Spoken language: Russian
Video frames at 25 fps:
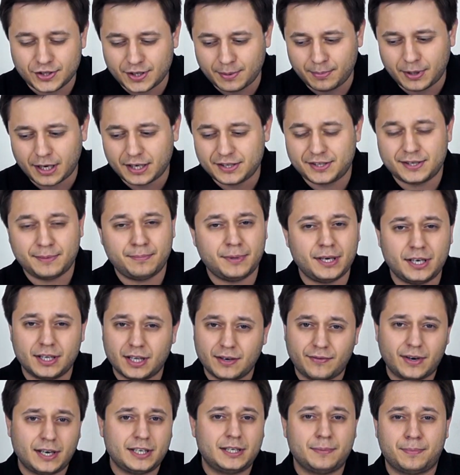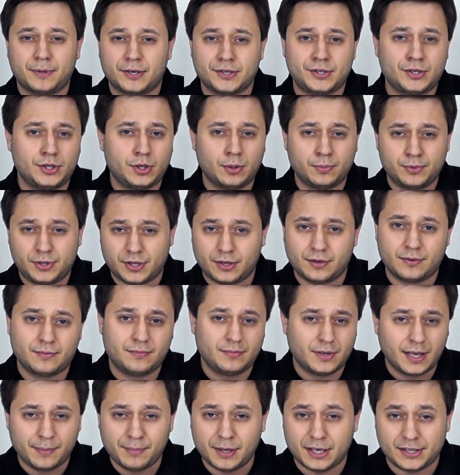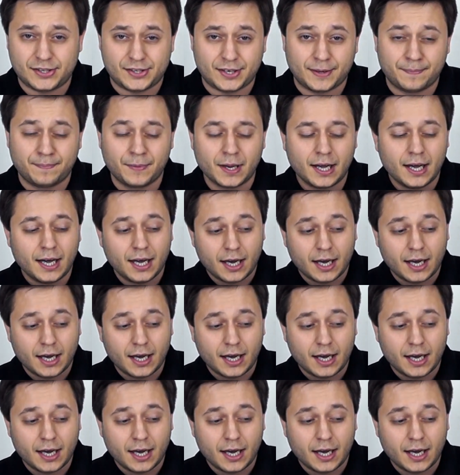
Забирай себе и давайте поразойдемся на месте.